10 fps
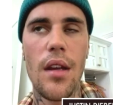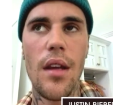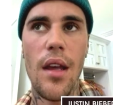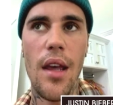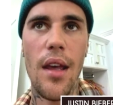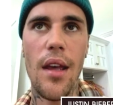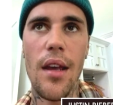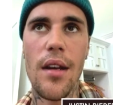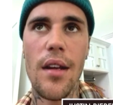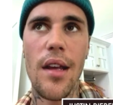Oren por mí,
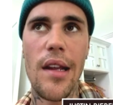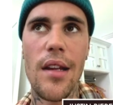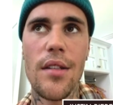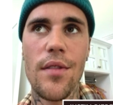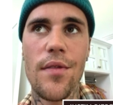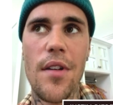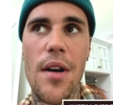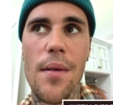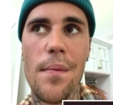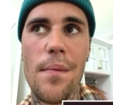escribió la
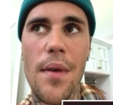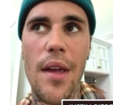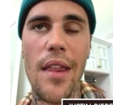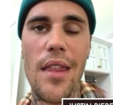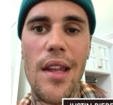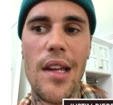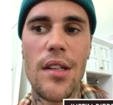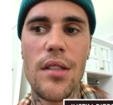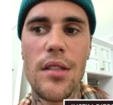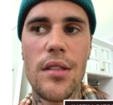estrella de pop en una
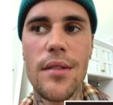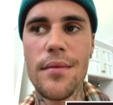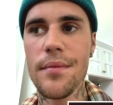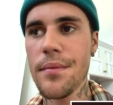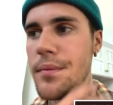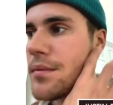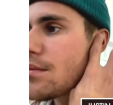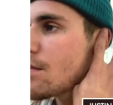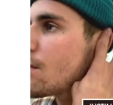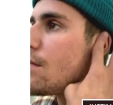historia de
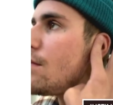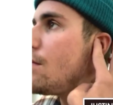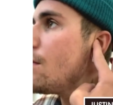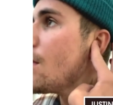Instagram.